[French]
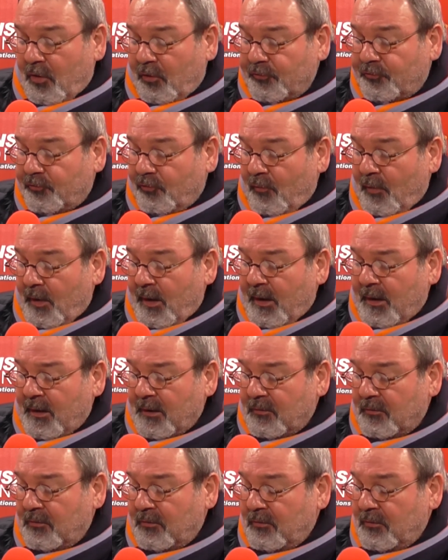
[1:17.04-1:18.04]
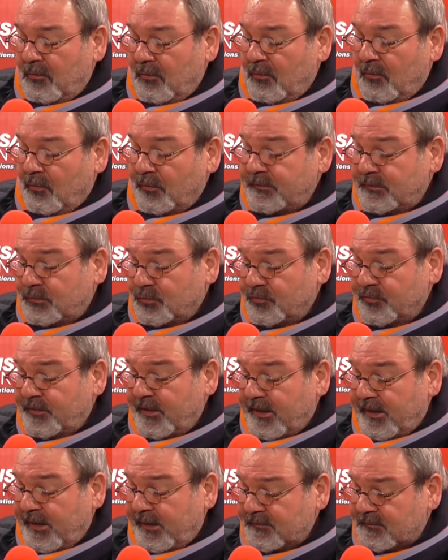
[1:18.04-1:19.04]
En trois, euh, on y trouve
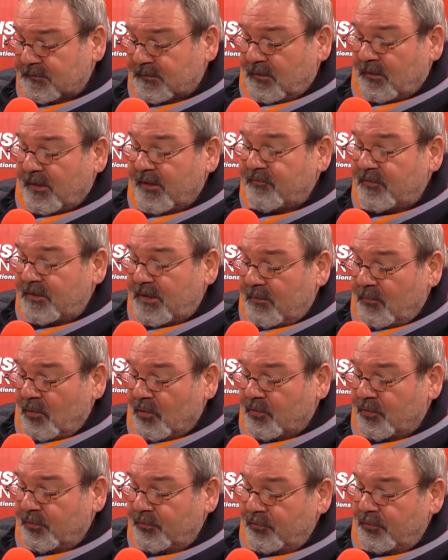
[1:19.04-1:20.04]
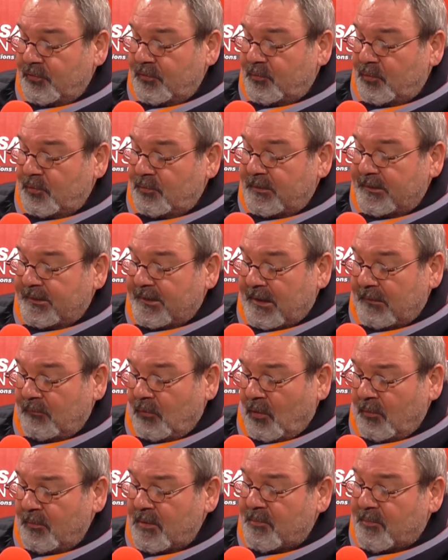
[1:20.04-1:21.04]
des guests, alors évidemment connus du public
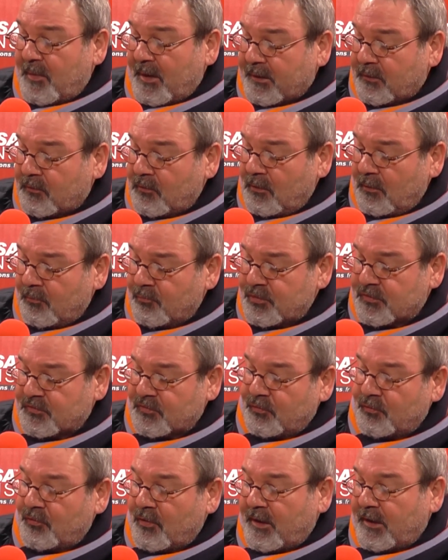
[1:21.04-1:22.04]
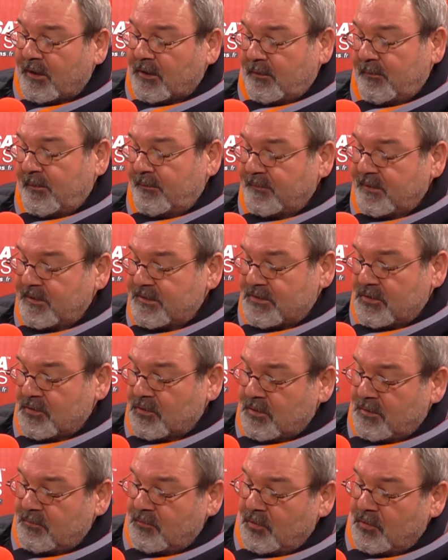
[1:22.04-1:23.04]
allemand, mais pas que, puisqu'on aura quand même des gens
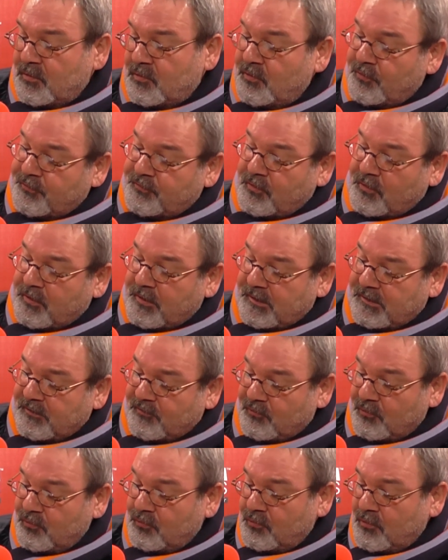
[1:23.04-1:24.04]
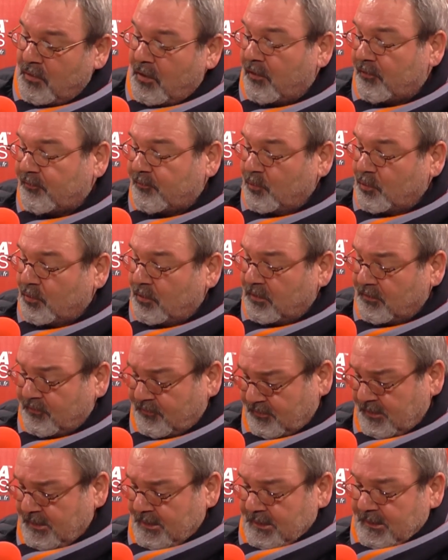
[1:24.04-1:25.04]
comme euh, Kurt Jürgens ou Horst
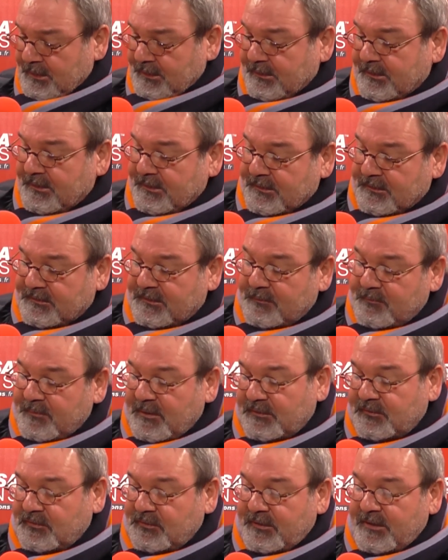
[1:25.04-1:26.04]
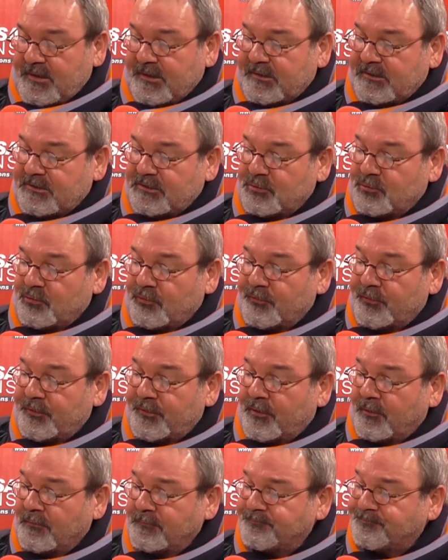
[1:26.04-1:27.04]
Buchholz des Sept Mercenaires qui joueront
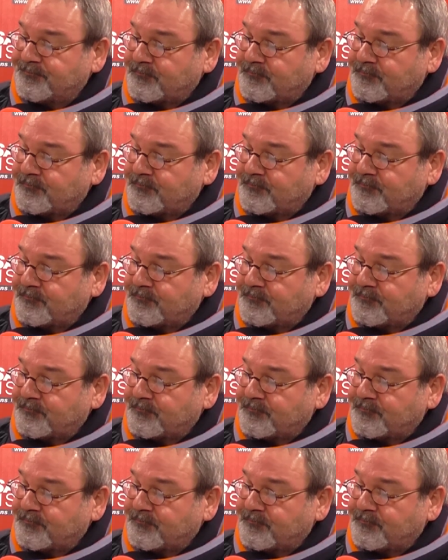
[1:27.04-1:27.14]
dedans.